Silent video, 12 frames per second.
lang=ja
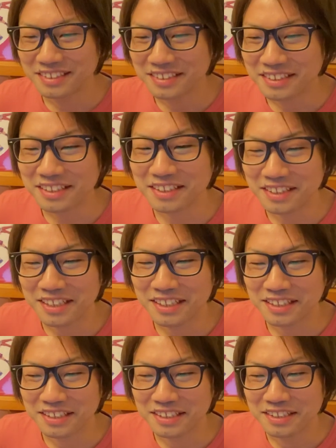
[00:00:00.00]
だか
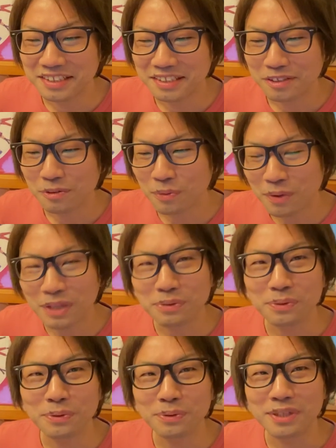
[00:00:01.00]
らこのあ
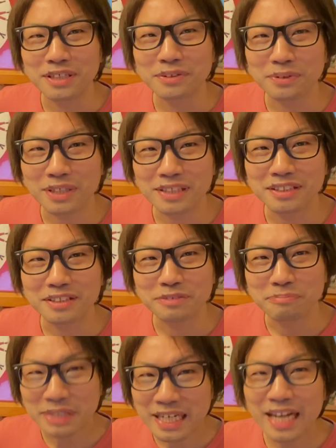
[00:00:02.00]
とどう出るのかっていう
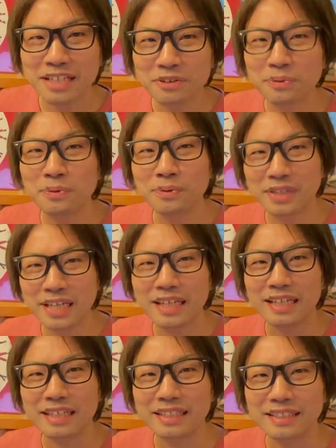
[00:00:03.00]
未来の方
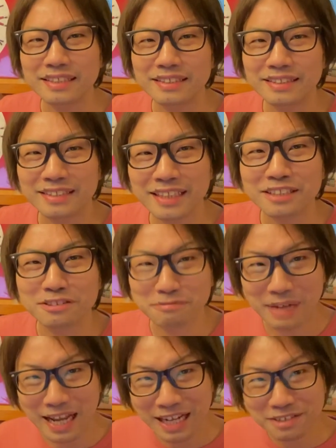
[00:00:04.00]
でなんかう
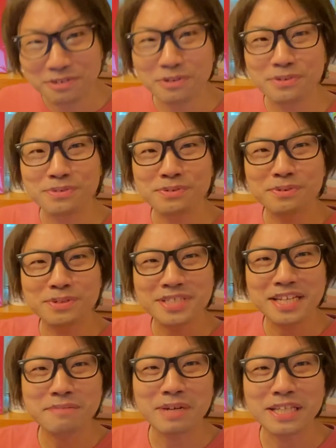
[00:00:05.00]
まくこう融合し
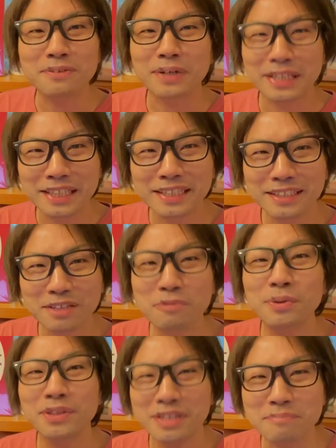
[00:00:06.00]
ていけばいいのかなって
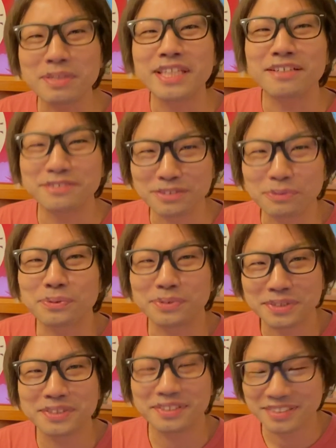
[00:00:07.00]
思って見てるってことで
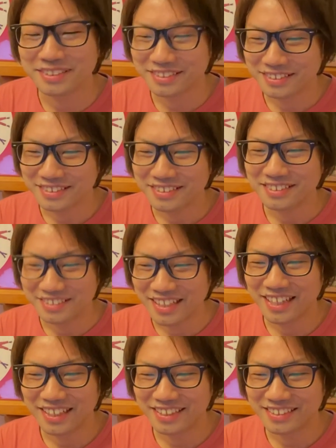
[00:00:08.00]
す
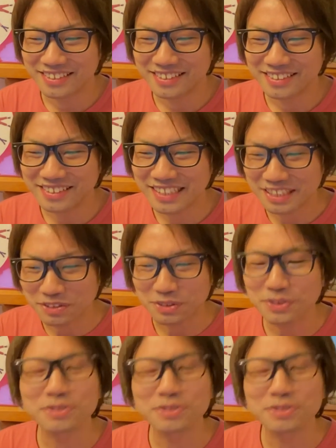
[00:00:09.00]
ねではそそ